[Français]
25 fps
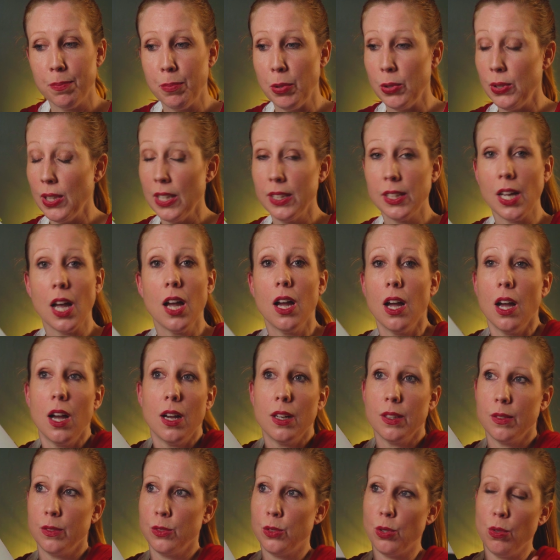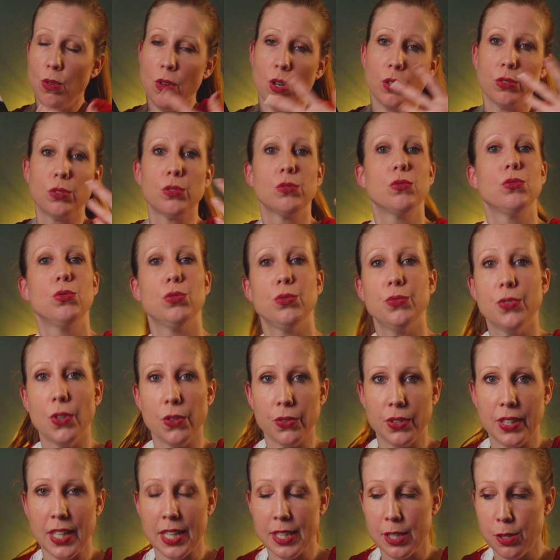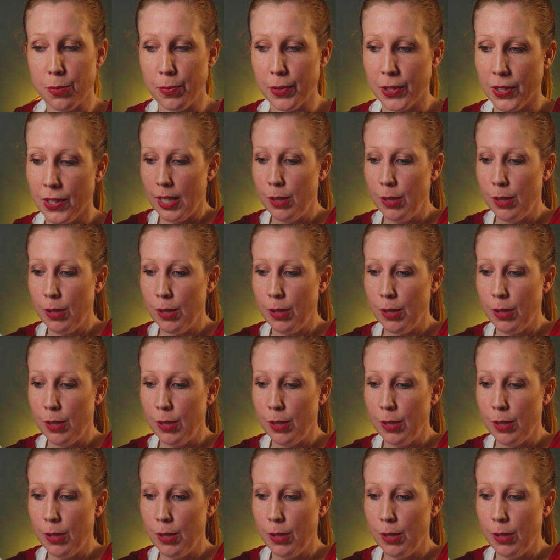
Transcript: Peut-être de l'ordre du fantasme.